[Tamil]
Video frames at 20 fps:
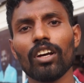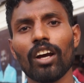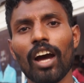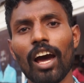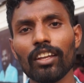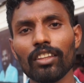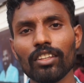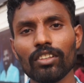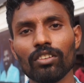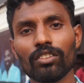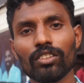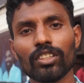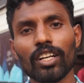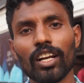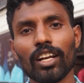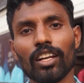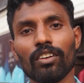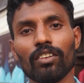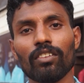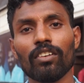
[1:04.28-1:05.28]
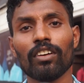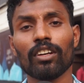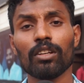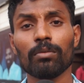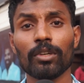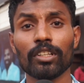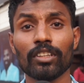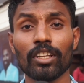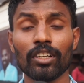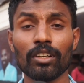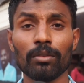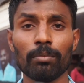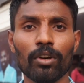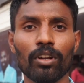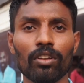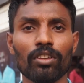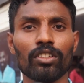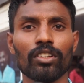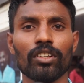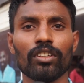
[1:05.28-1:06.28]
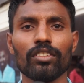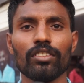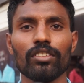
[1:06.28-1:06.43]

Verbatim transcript: கார்த்திக் வந்து நல்ல வரவேற்பை தக்க படம் இது